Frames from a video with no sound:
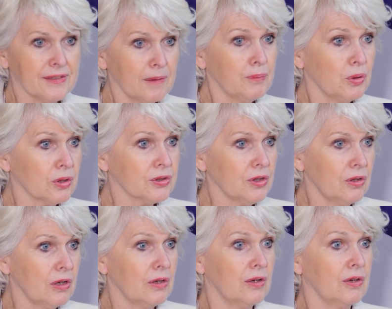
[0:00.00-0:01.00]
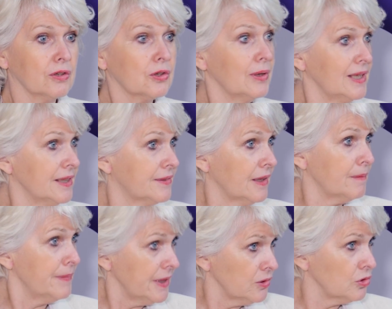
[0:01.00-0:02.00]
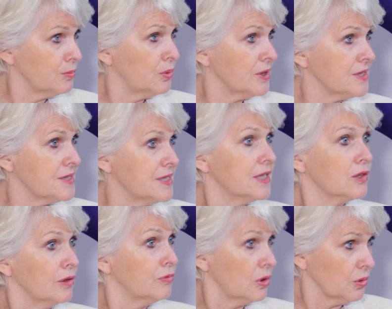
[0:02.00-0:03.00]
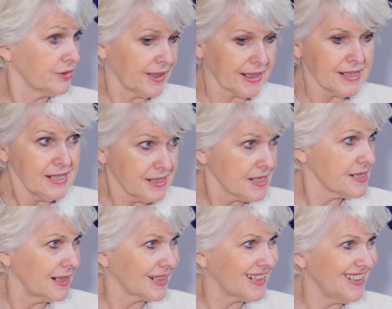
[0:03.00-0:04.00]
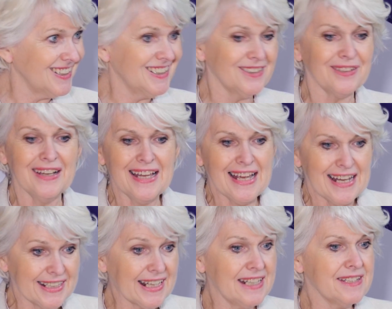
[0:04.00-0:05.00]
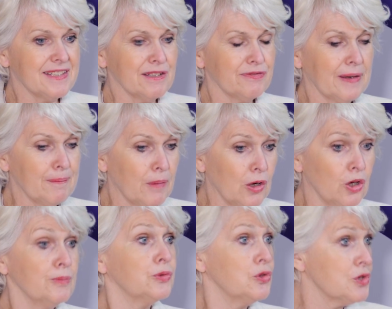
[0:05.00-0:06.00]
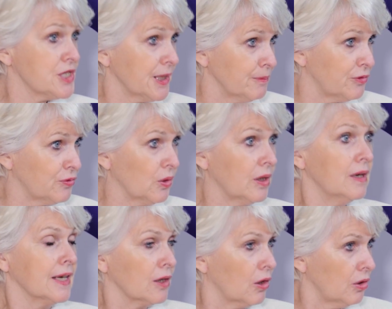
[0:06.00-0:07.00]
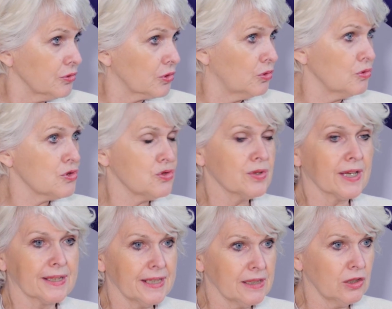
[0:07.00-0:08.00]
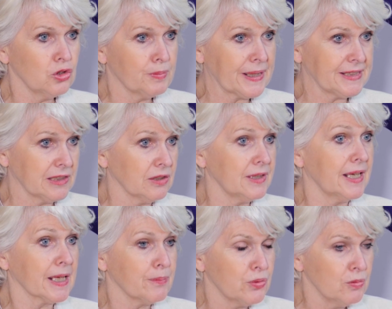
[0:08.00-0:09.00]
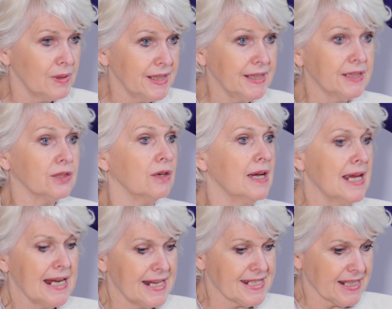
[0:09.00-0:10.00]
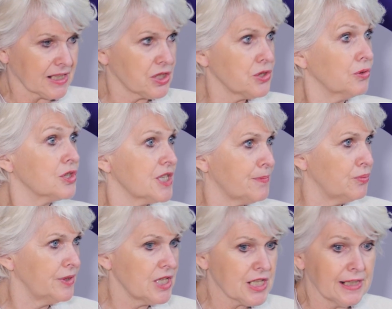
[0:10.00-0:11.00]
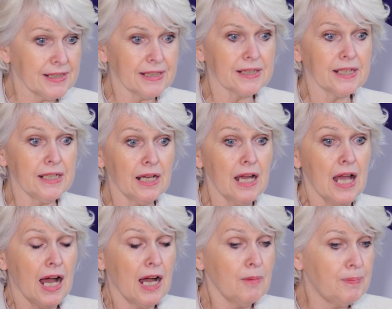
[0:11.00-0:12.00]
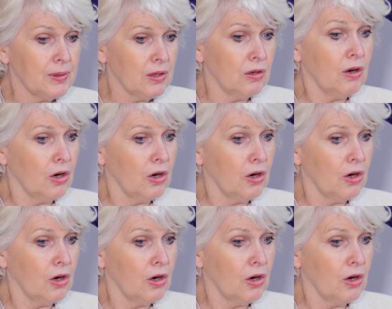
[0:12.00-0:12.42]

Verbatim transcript: est important euh, que l'État mène une politique euh, volontariste, et c'est le cas. Euh, l'égalité femmes-hommes, deuxième fois grande cause du quinquennat du président de la République, les actions que j'ai pu déjà décrire, un plan